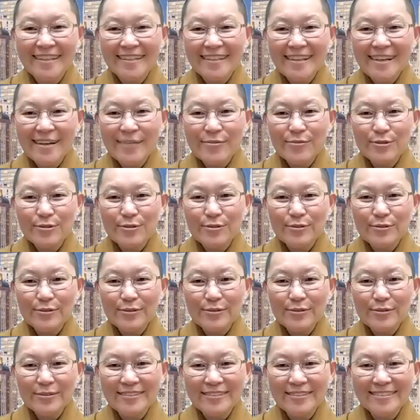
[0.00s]
那我就
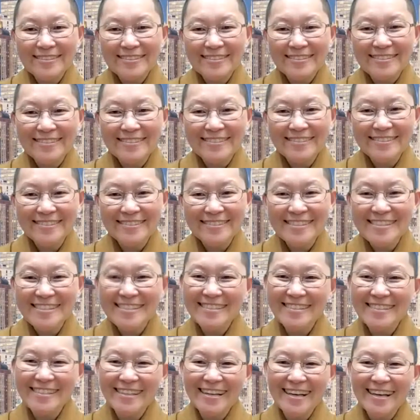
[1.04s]
用了这
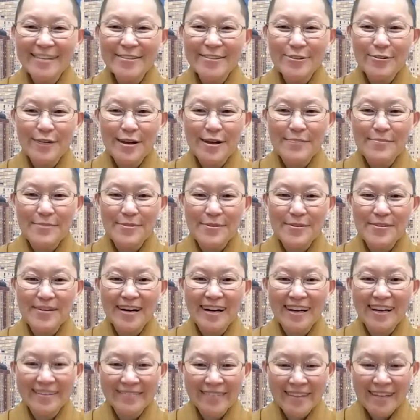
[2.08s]
几年来揣
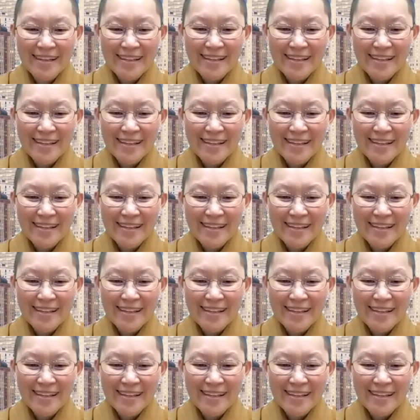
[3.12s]
摩啊。